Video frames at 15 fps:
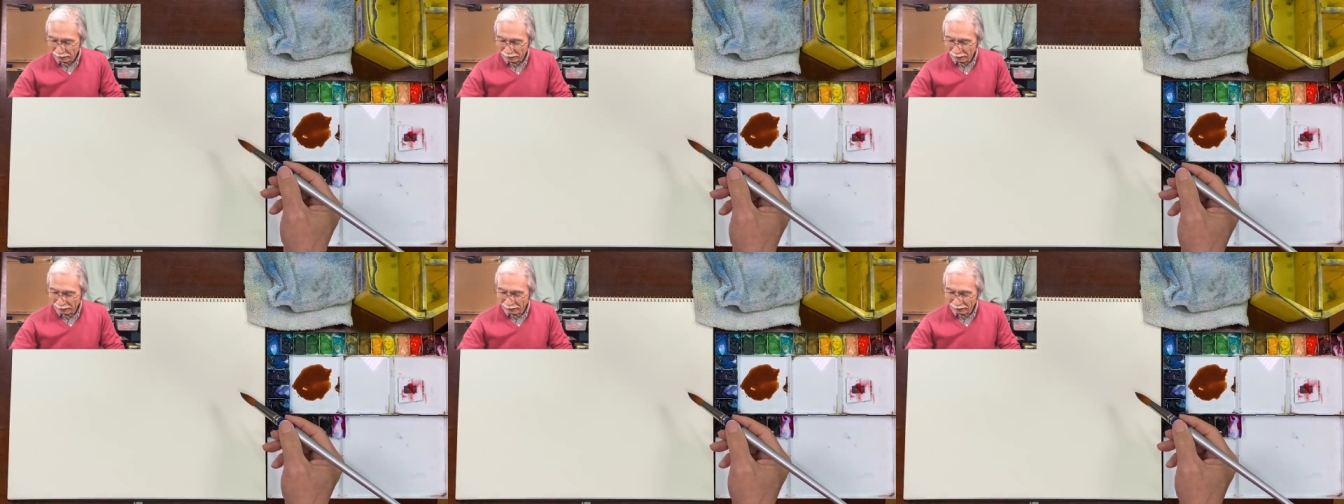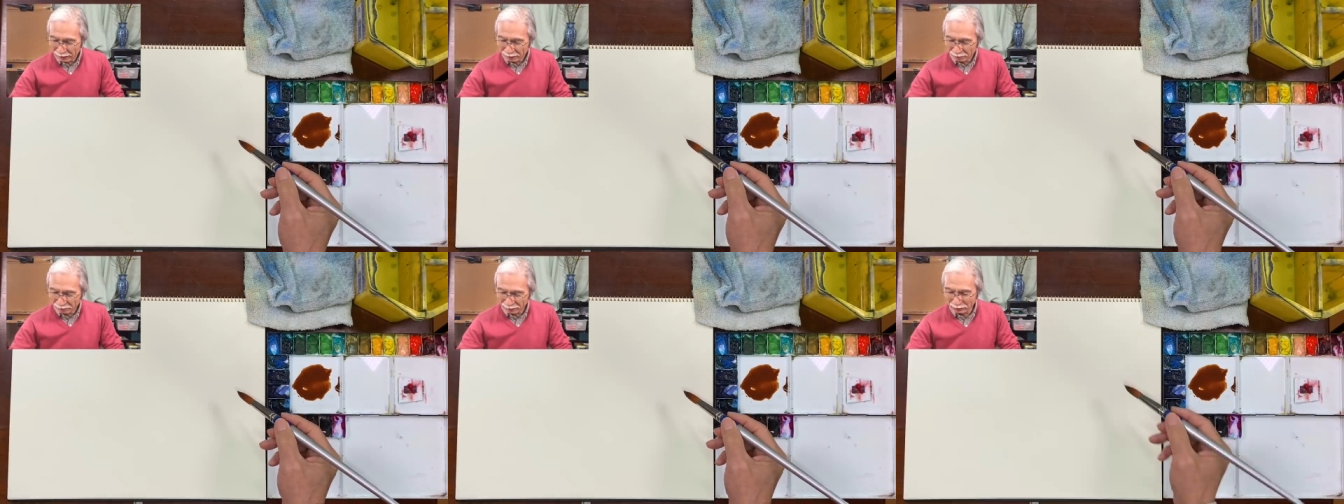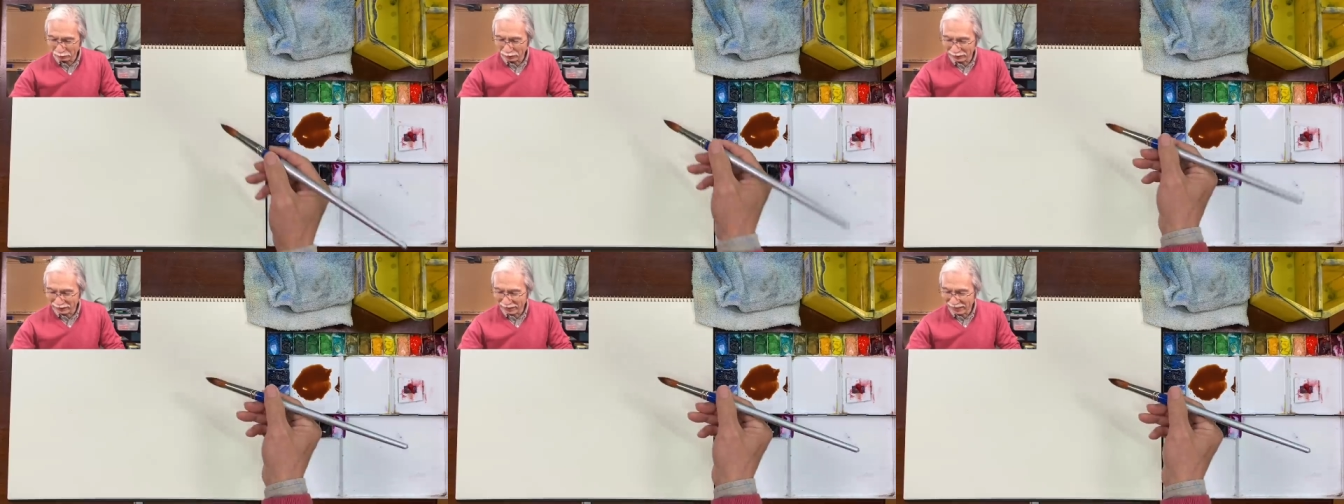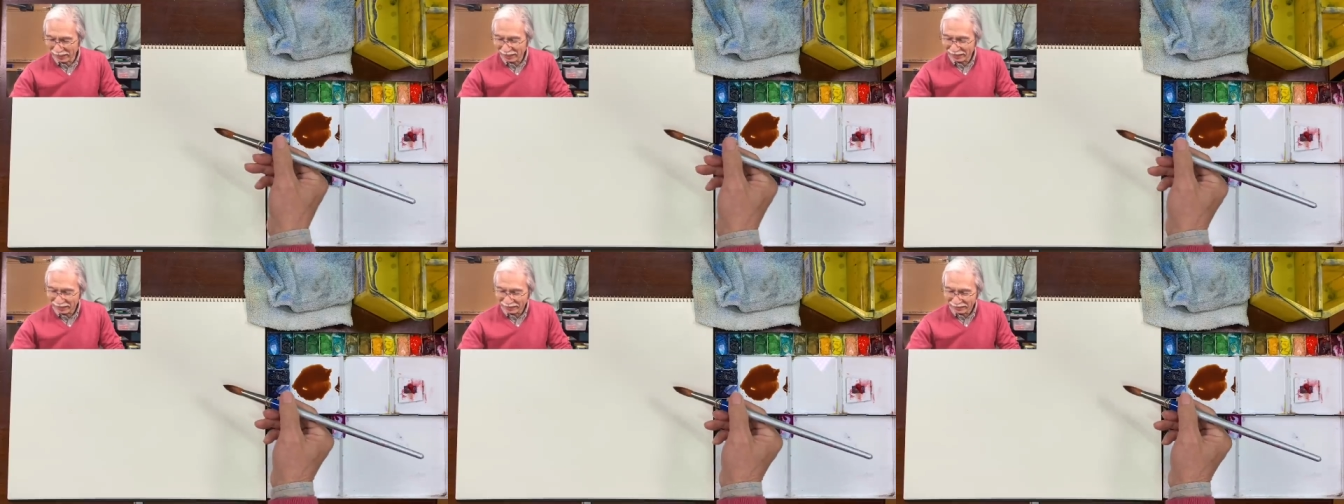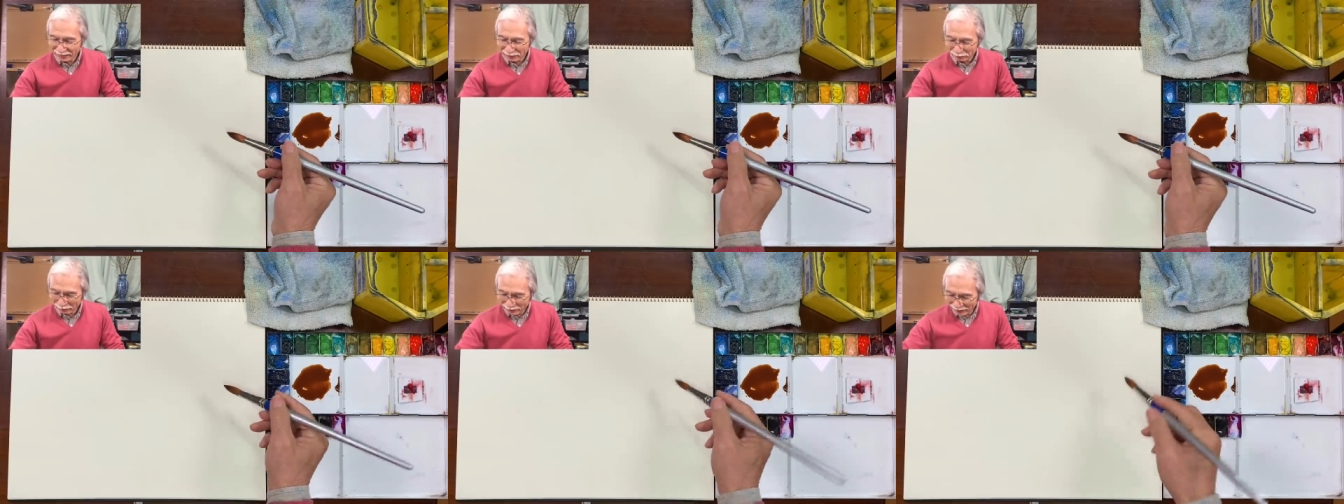で、まあそうですね。
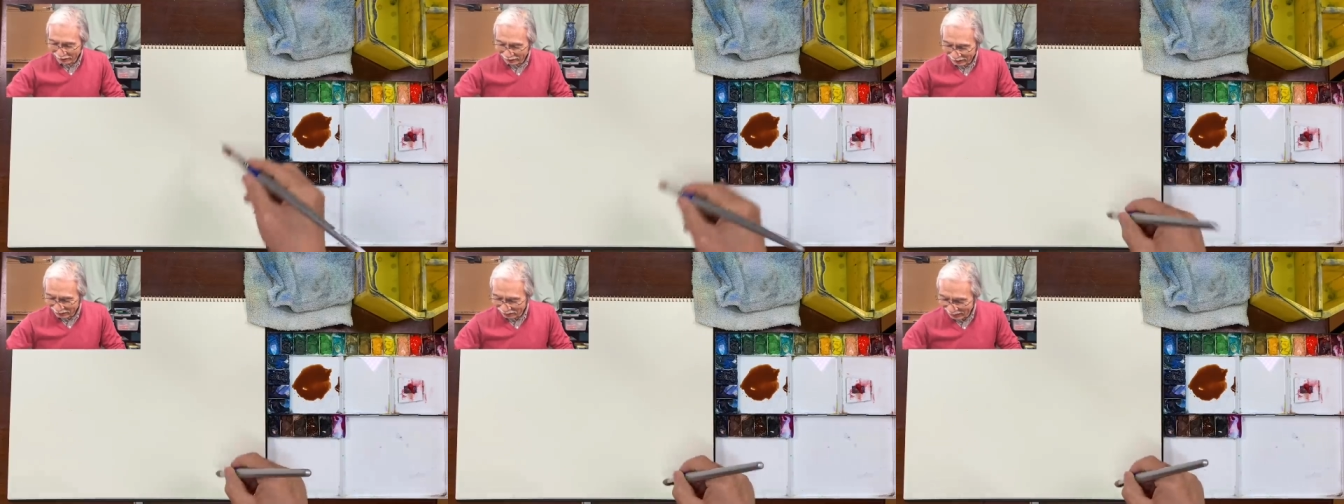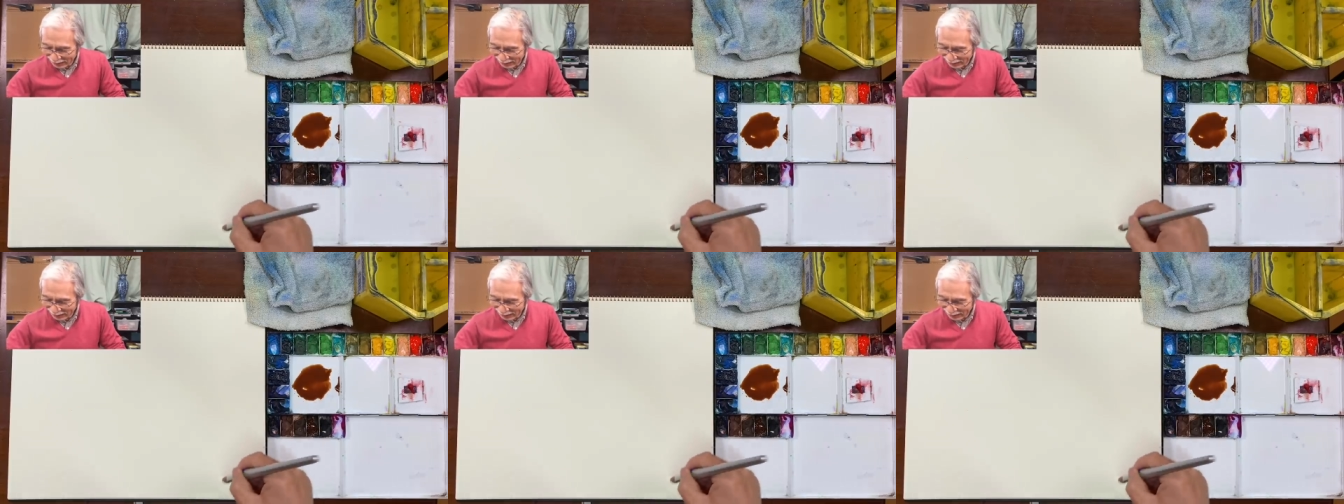まあできるだけ